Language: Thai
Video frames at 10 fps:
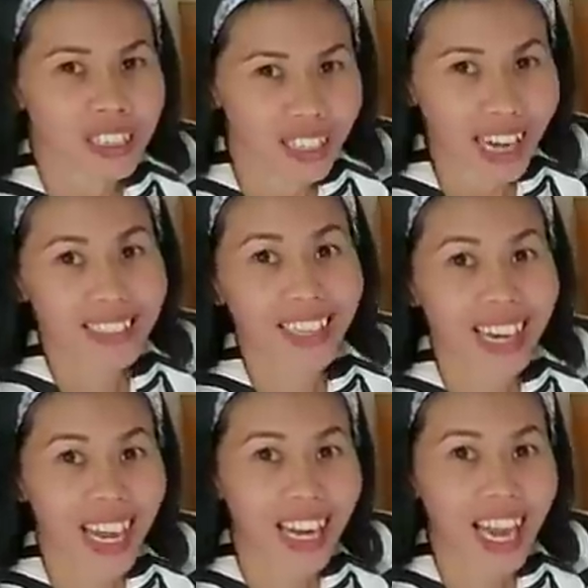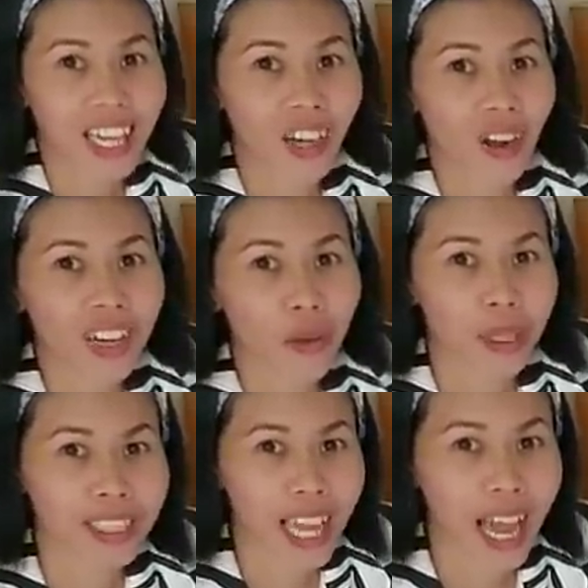คือหลังจากนั้นนะคะ น้องคลิว
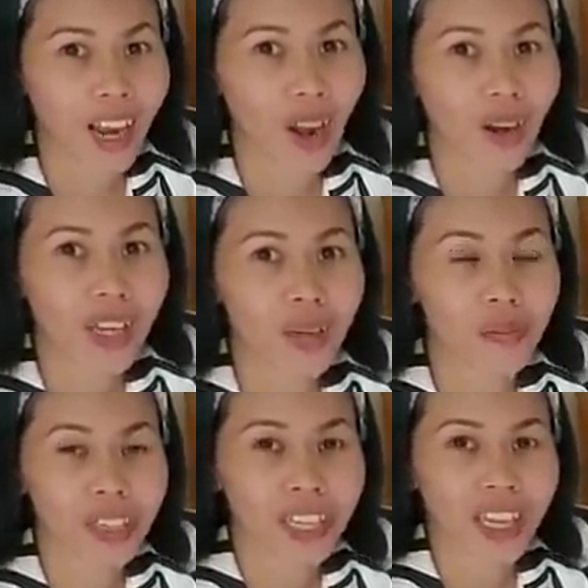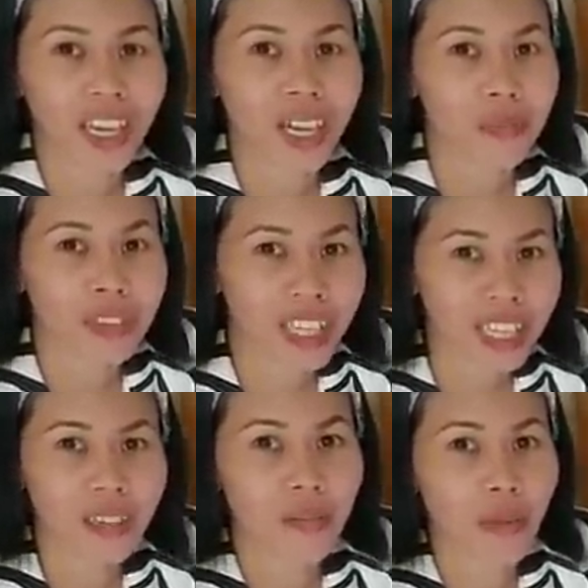พัตตาก็เริ่มเริ่มดิ้
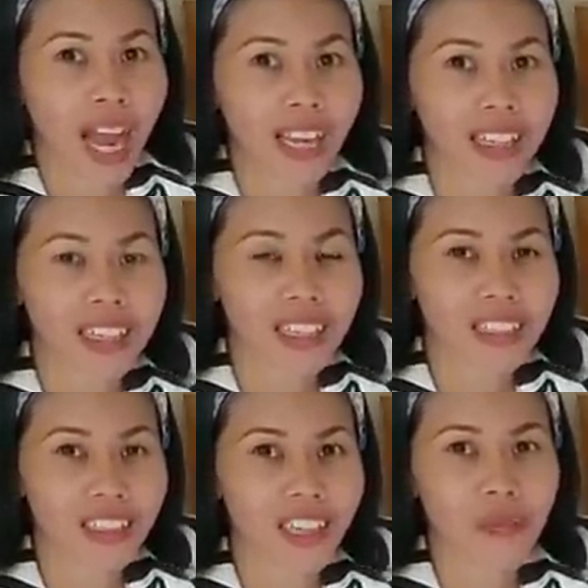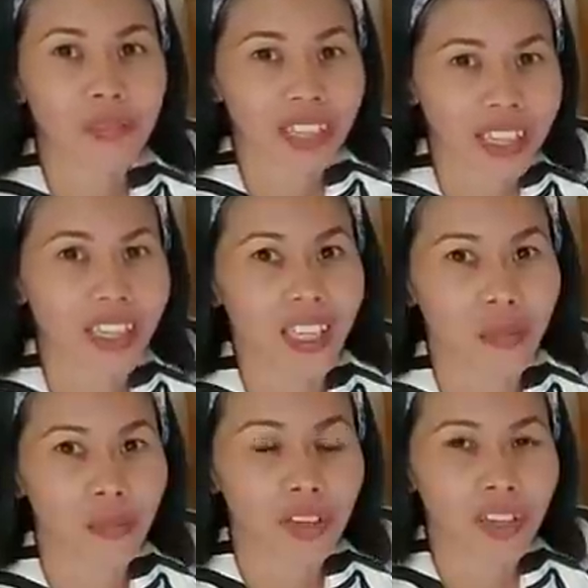นมากขึ้น เริ่มถี
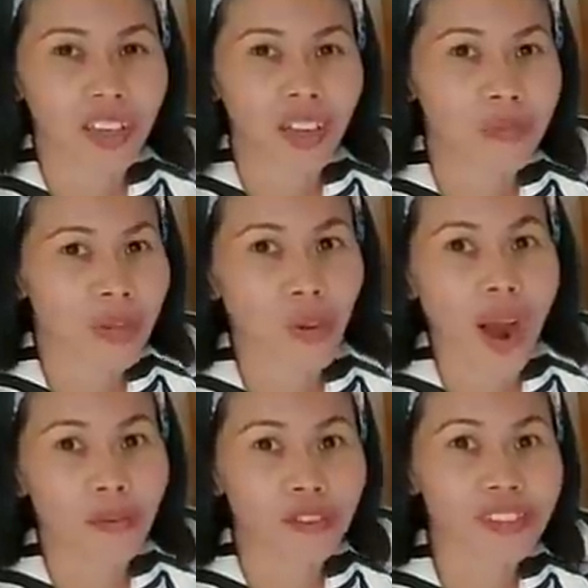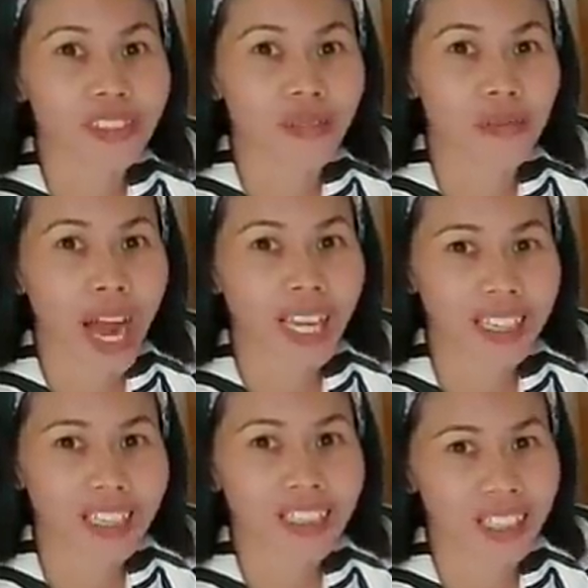บ เริ่มมีความรู้สึกมาก
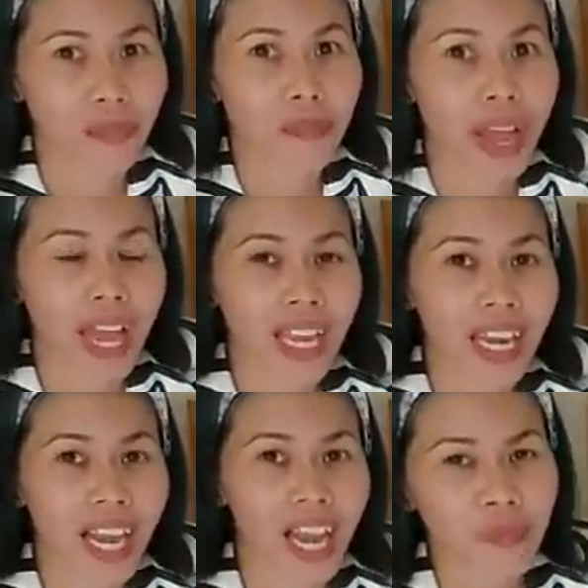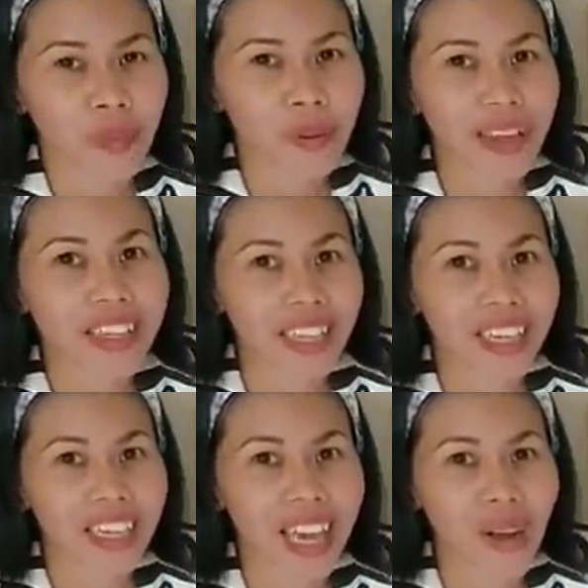ขึ้นกับแม่นะคะแม่เองคิด
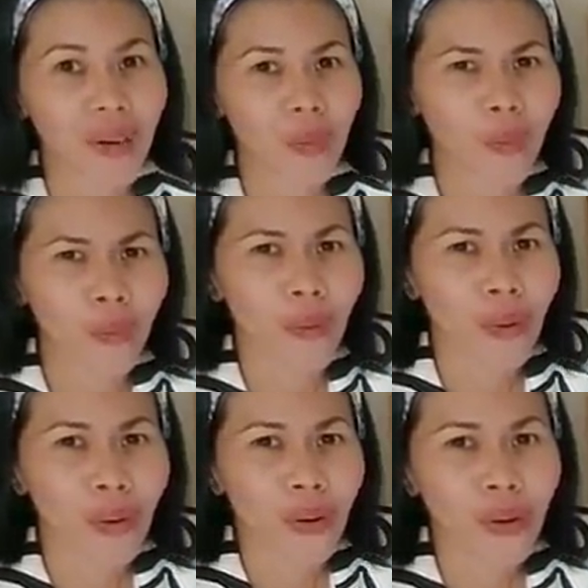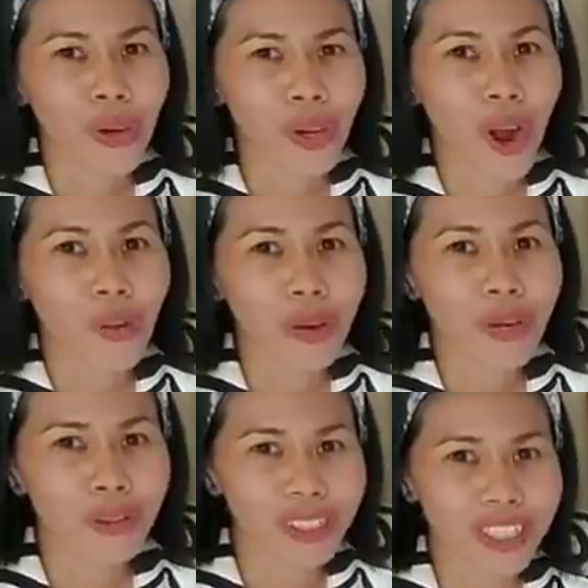เลยนะคะว่าโหคนท้องไม่
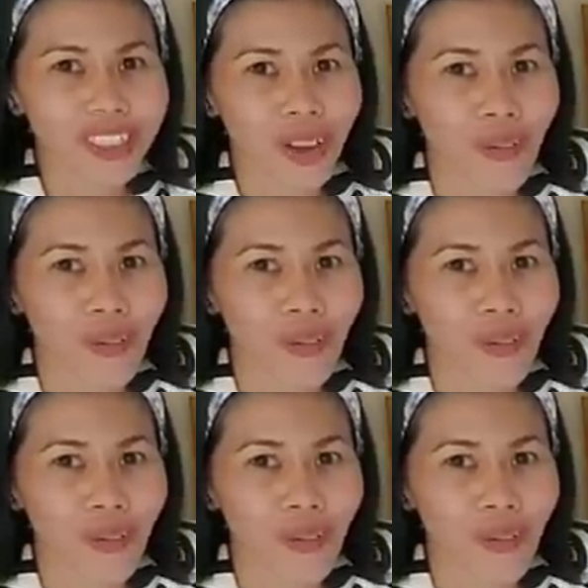รู้สึกแต่